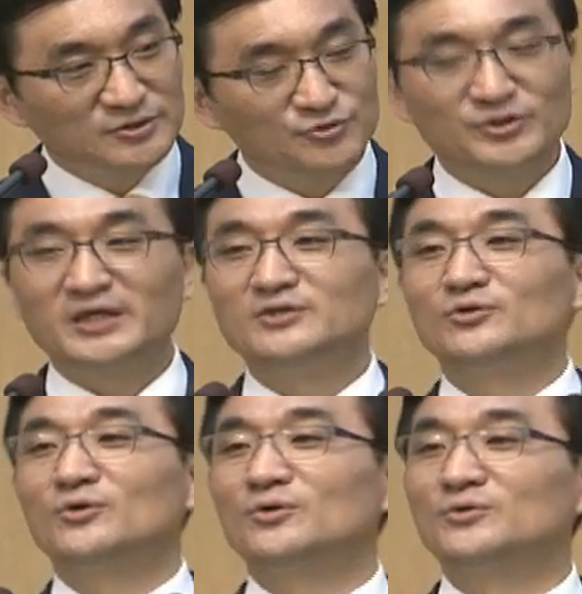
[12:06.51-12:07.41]

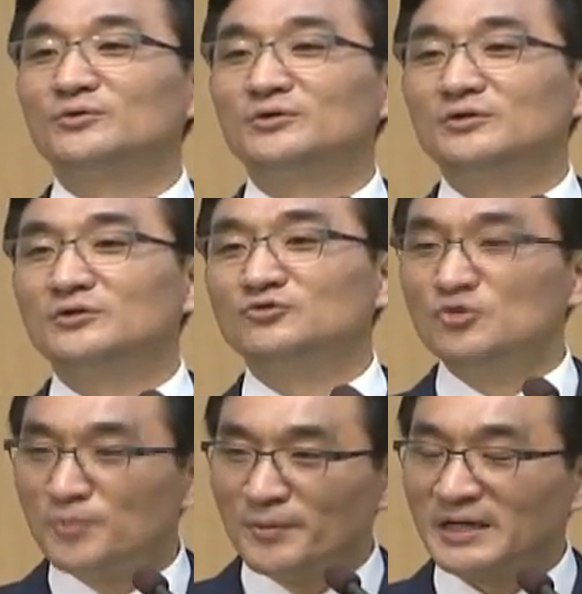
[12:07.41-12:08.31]
유대인으로
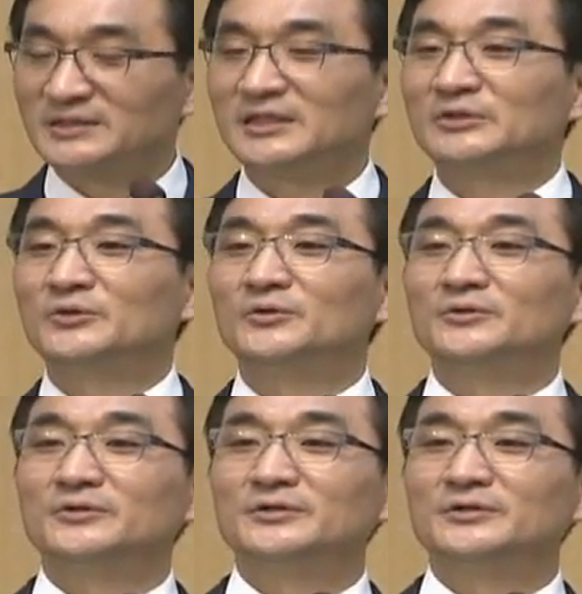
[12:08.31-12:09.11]
율법학자로